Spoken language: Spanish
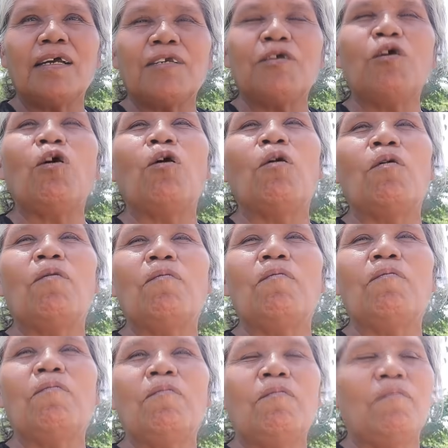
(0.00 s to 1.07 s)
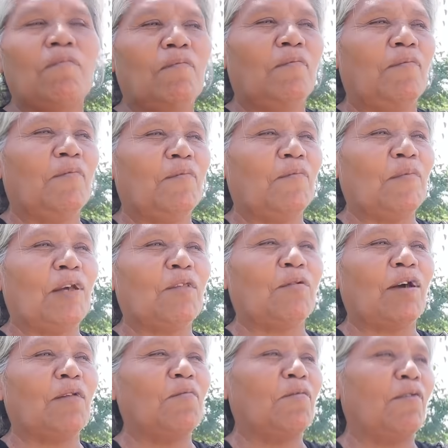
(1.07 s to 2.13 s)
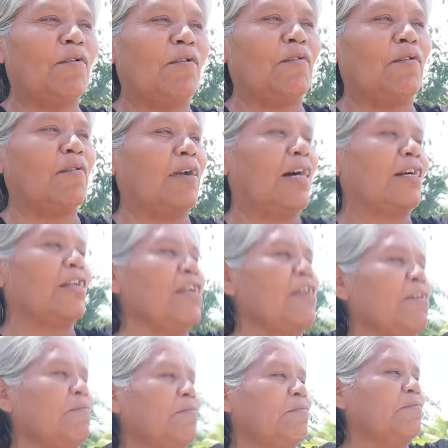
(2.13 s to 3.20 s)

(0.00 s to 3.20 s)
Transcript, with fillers: Yo me duermo aquí.